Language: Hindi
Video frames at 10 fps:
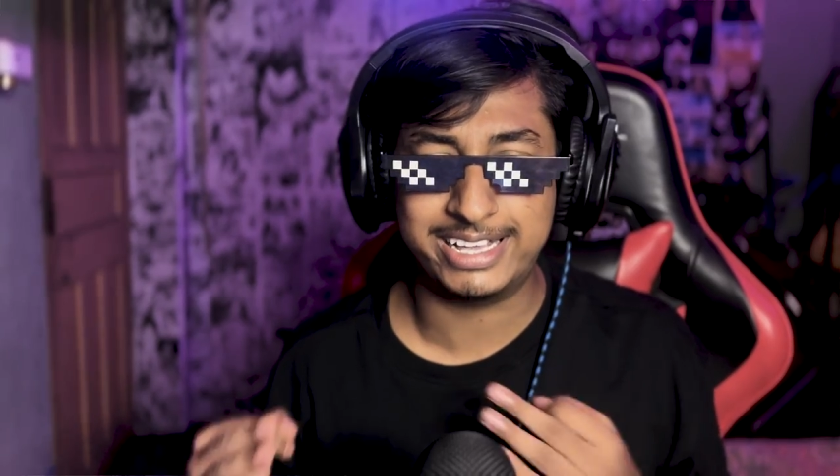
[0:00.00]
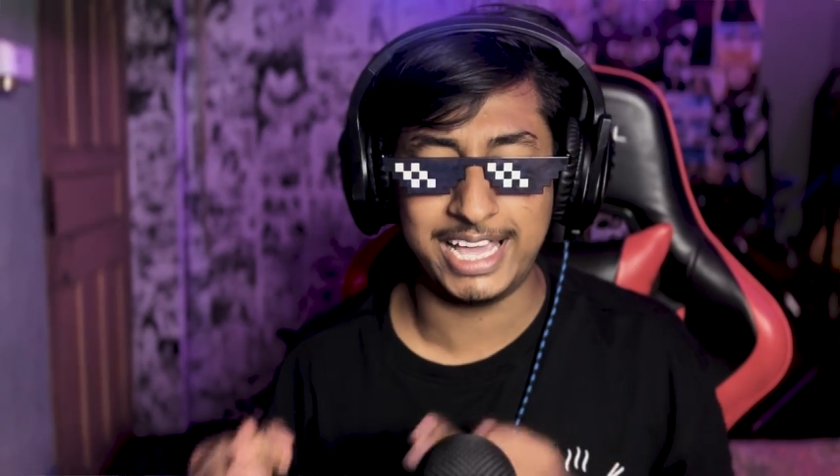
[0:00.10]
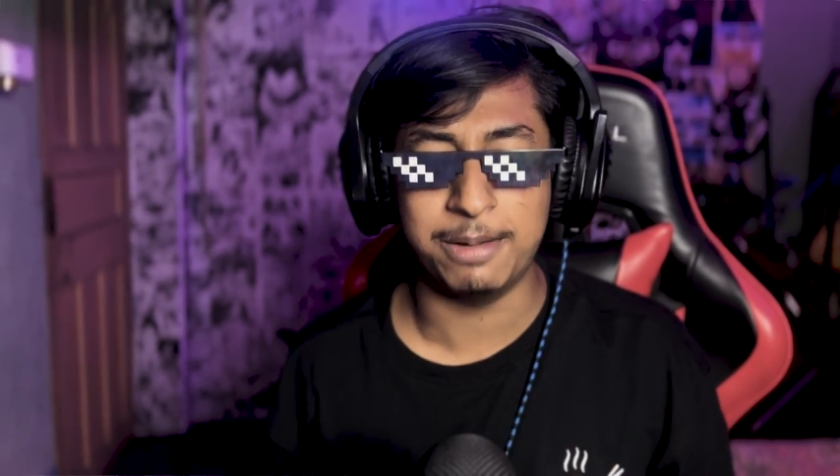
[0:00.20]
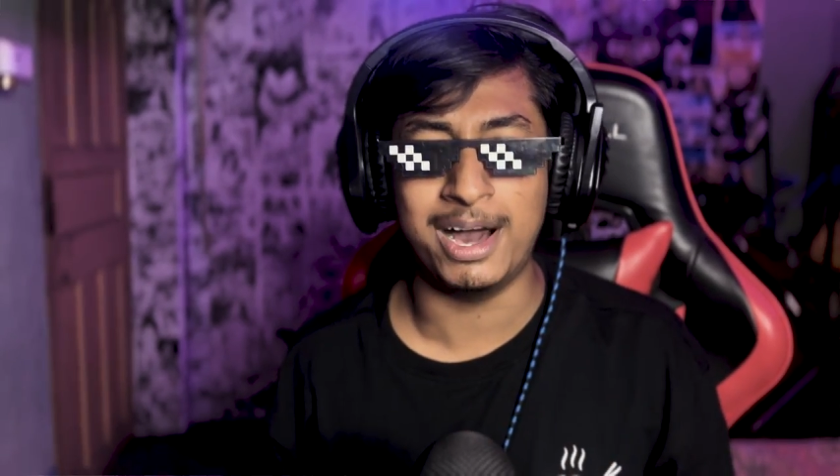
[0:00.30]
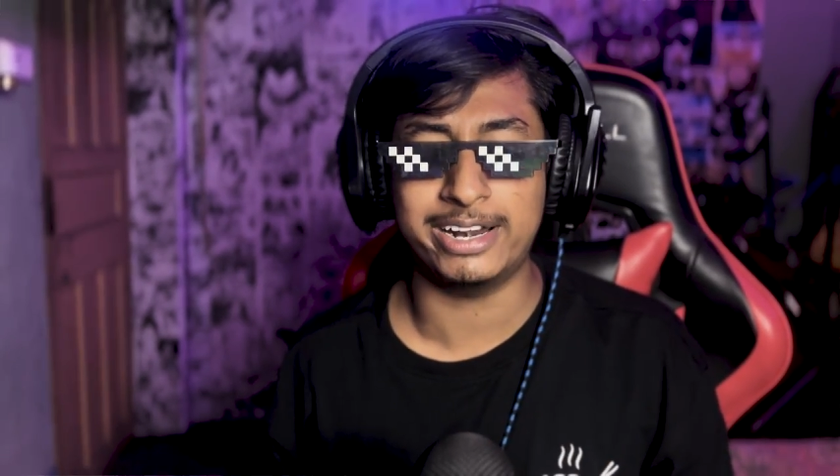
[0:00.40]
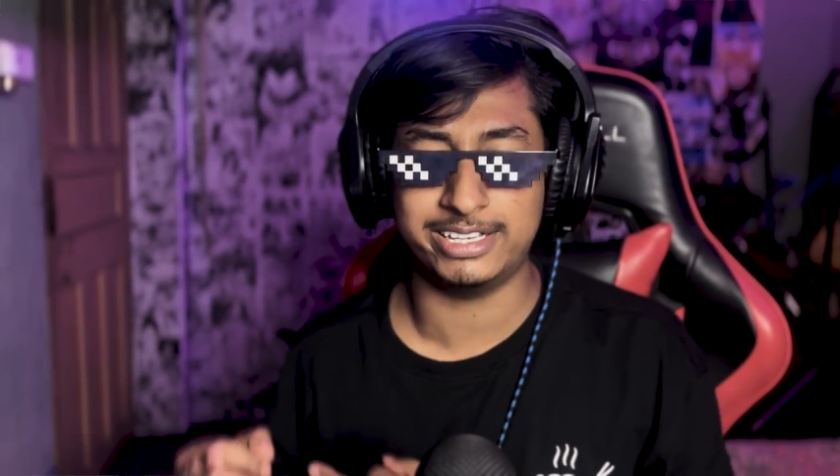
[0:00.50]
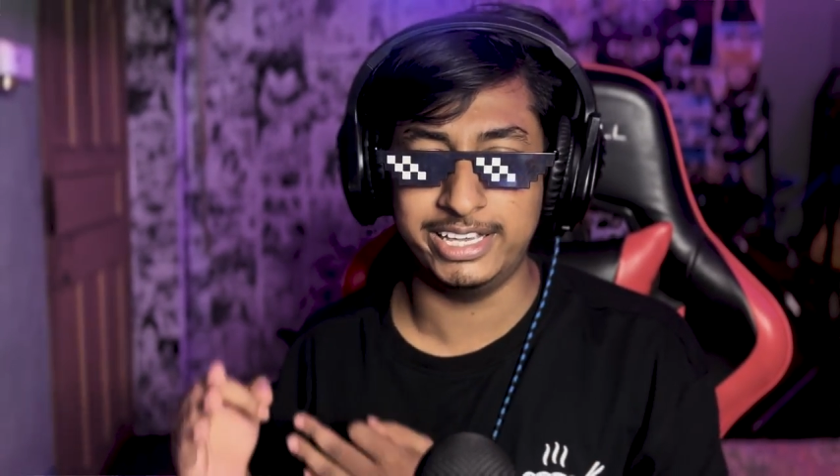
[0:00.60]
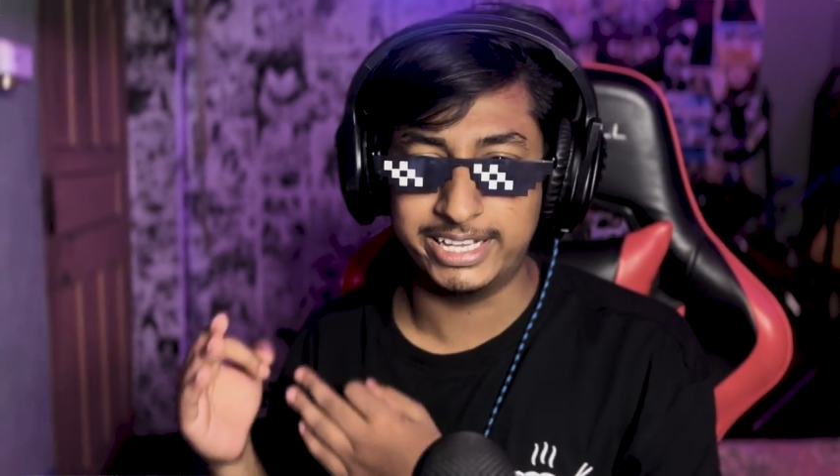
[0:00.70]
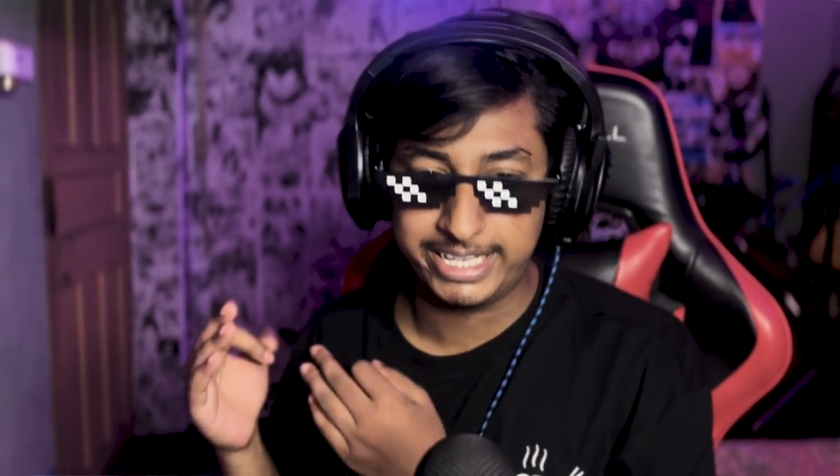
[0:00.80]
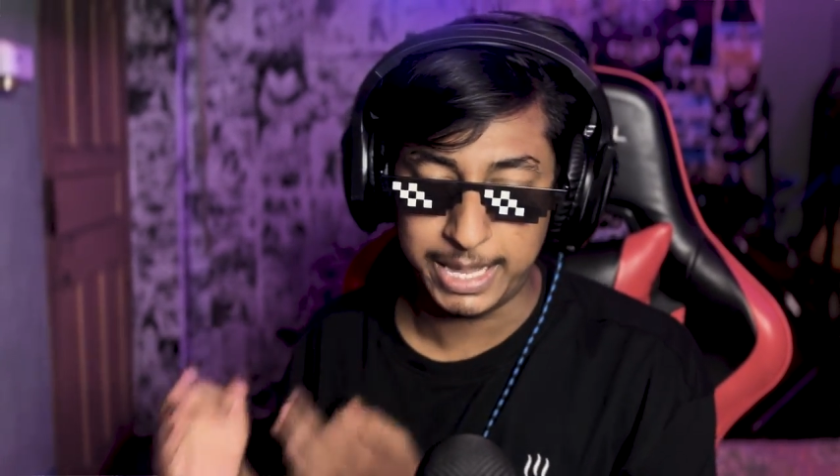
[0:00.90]
गेम आर
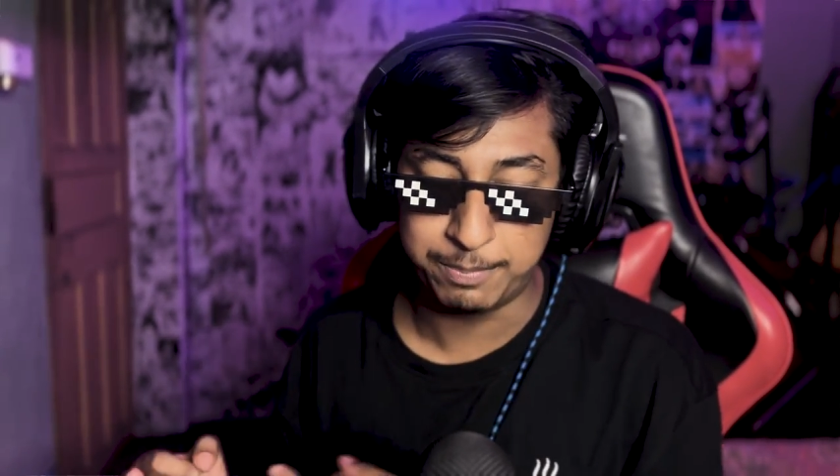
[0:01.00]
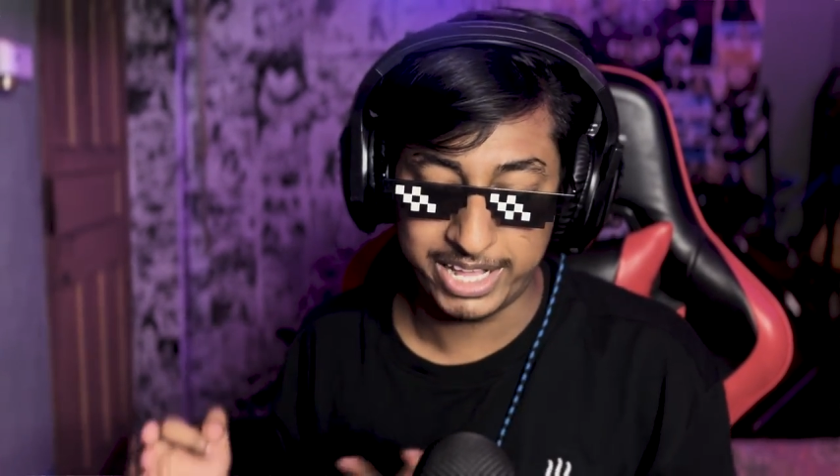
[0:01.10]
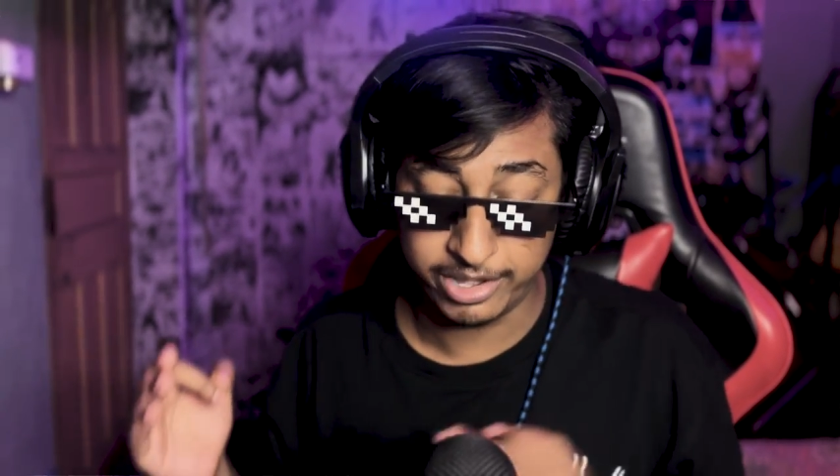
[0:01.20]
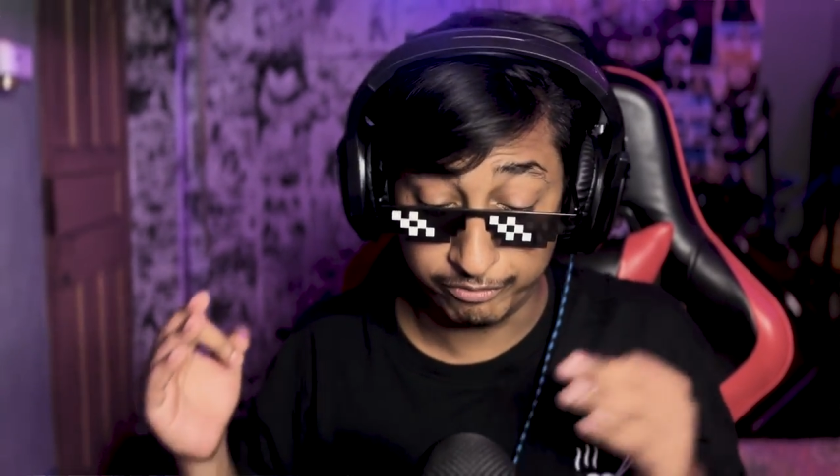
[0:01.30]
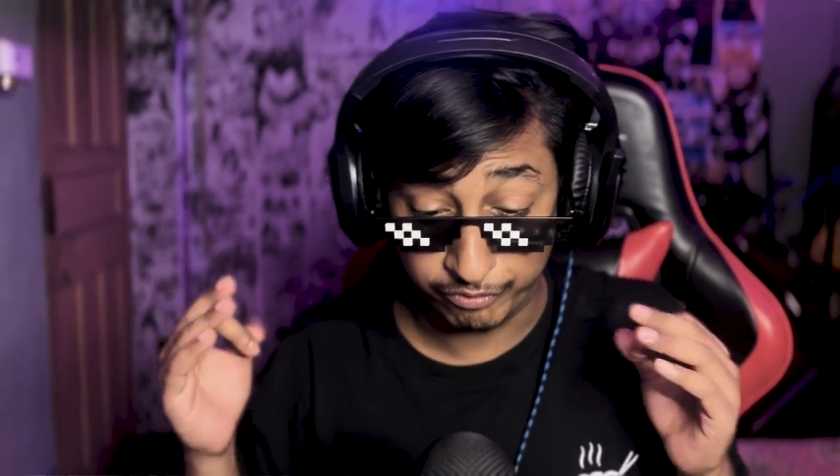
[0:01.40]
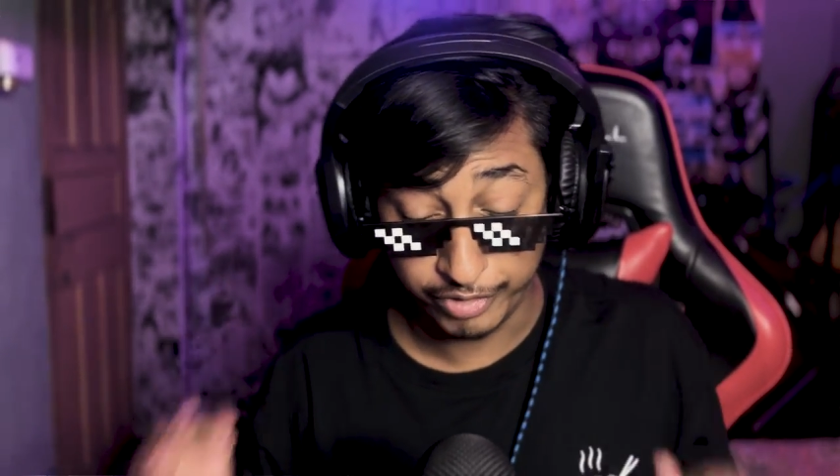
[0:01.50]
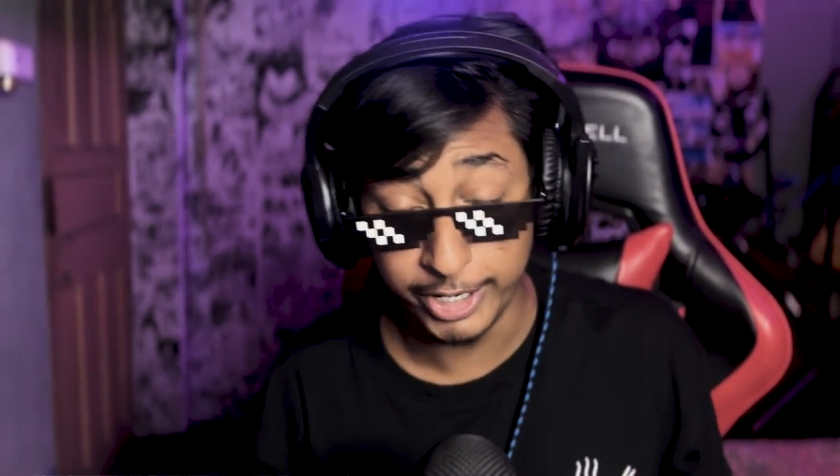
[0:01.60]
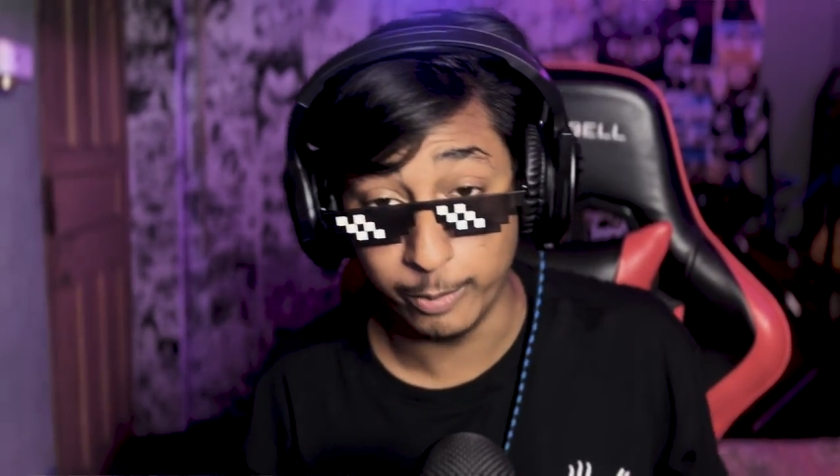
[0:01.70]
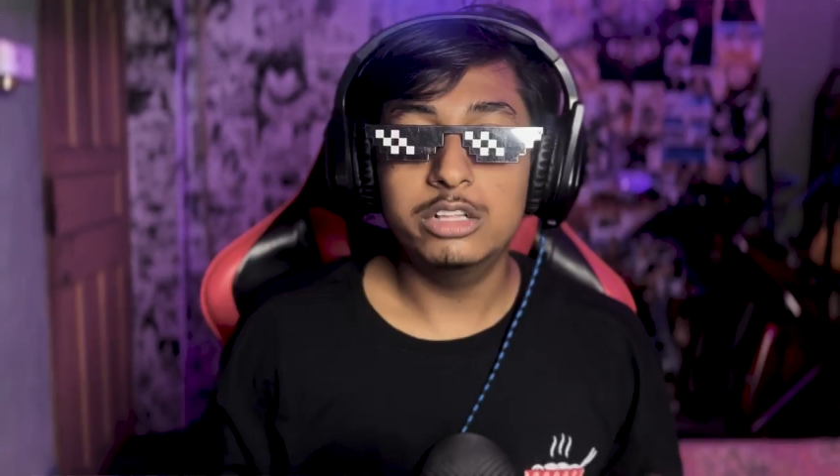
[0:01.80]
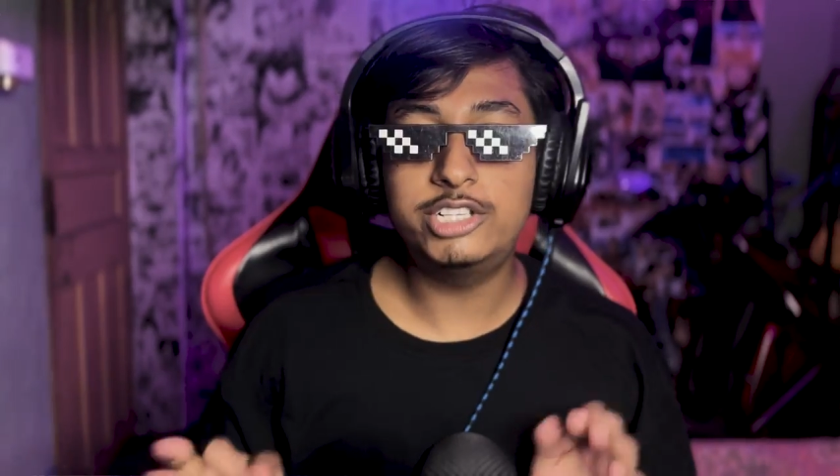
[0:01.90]
की गेम प्ले
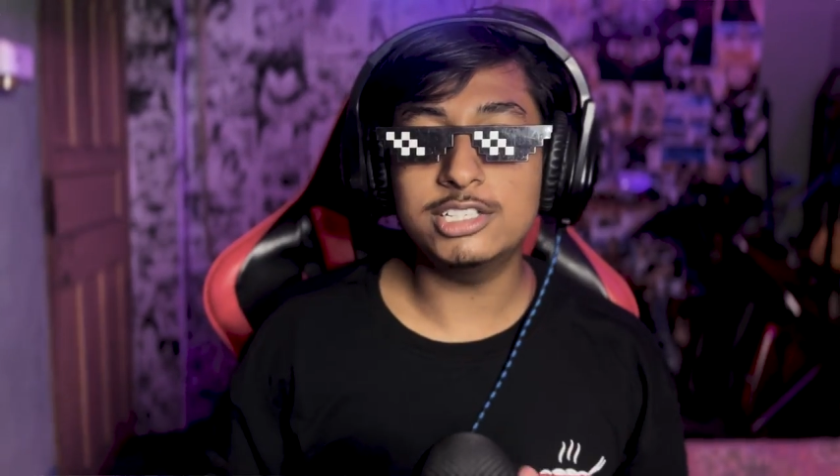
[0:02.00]
वीडियो में